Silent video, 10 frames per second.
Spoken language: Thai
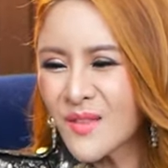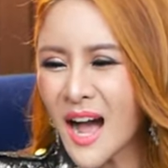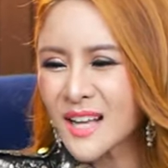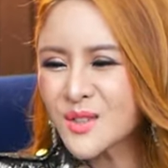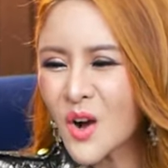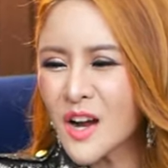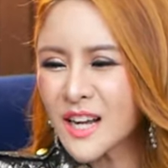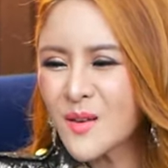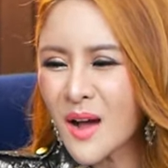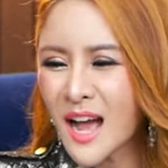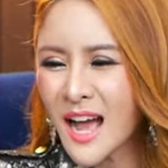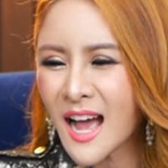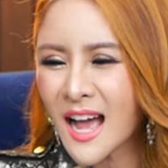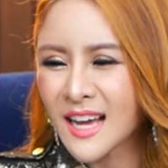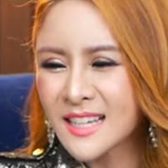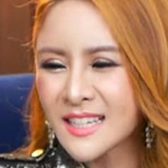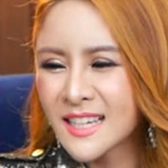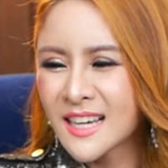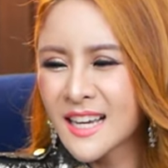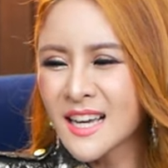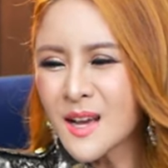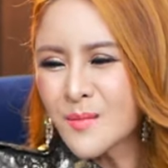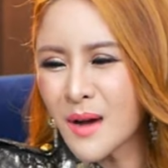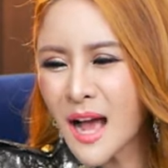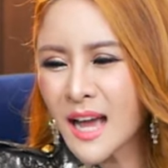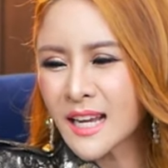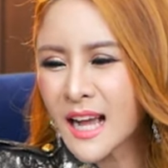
มาทุกคนเข้ามามา